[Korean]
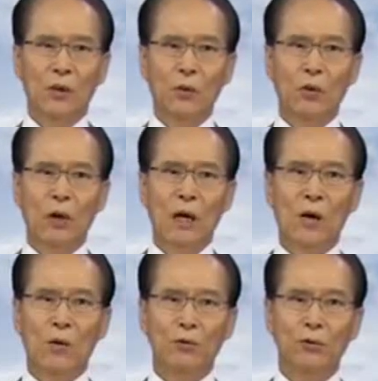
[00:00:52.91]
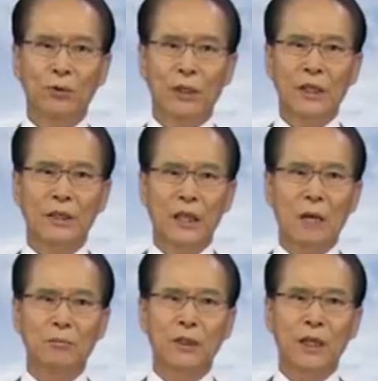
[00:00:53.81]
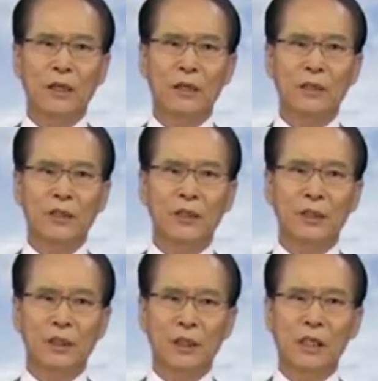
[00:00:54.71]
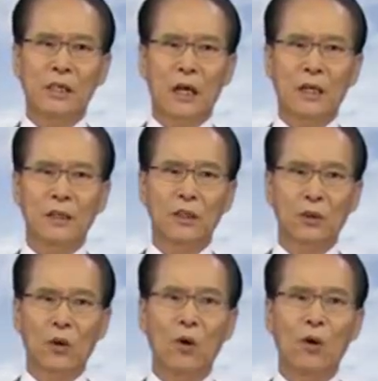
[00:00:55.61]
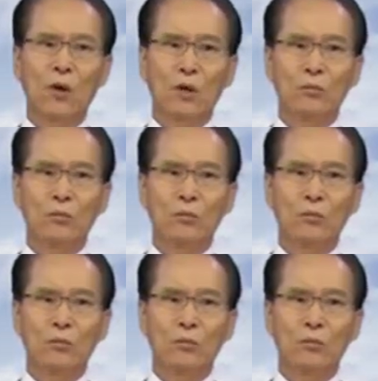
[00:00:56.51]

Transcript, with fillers: 노아 홍수 때 3차에 걸쳐 7일 간격으로